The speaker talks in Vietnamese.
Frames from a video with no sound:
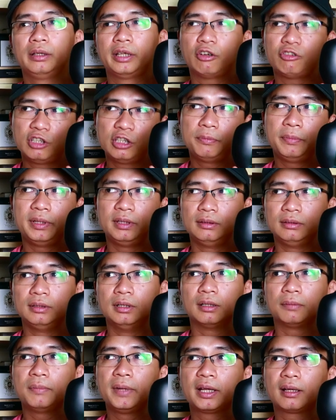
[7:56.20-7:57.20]
theo như
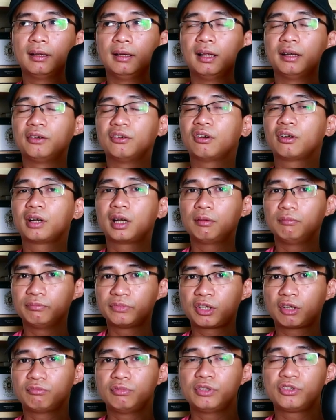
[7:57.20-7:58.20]
mình được biết là nó nằm
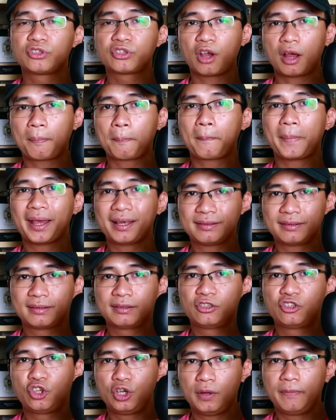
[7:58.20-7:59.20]
trong top
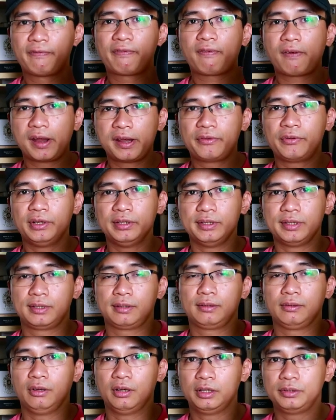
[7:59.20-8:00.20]
best cheap
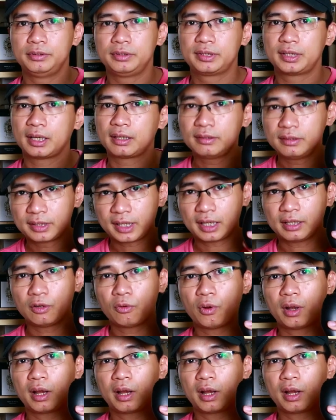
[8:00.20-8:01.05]
fragrance, đó những chai nước